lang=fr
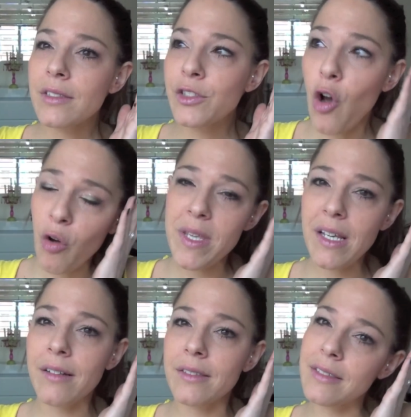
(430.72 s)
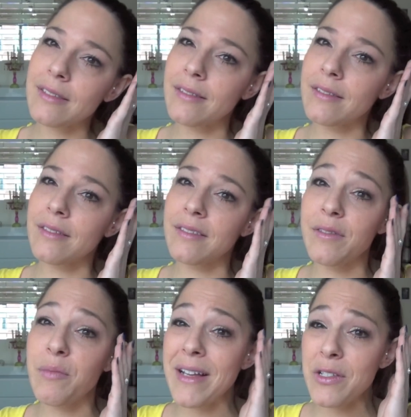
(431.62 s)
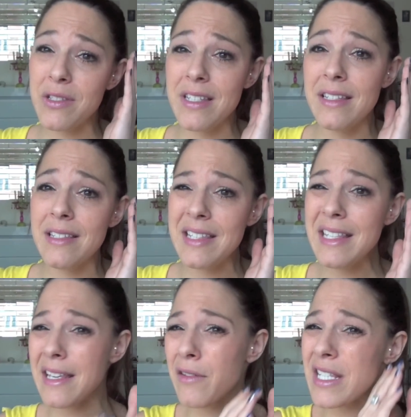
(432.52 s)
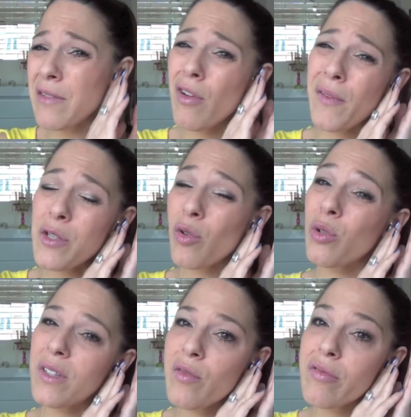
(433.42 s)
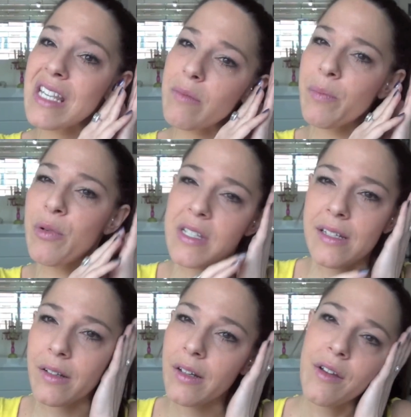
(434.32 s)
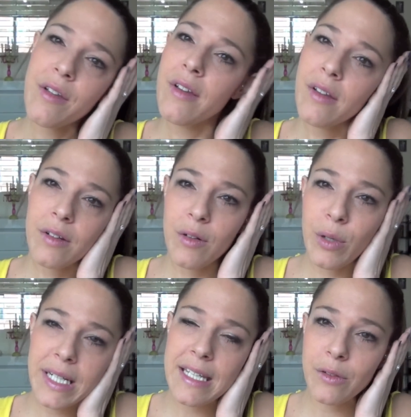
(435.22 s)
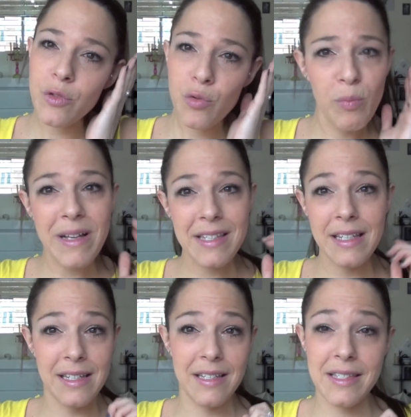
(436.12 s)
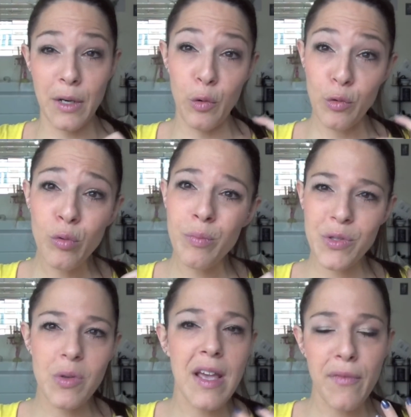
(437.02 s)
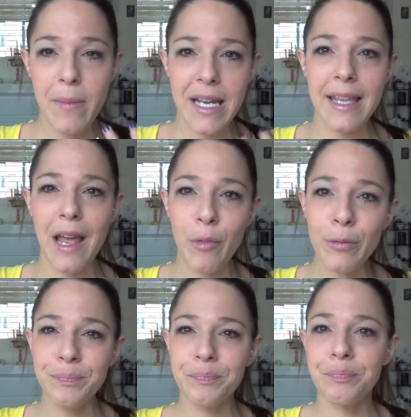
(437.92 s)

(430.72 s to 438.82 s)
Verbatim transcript: dormir, euh, bah, si, vous le faites sur le côté où vous aimez poser euh, l'oreiller en dessous, bah, c'est relou, parce que ça fait mal également.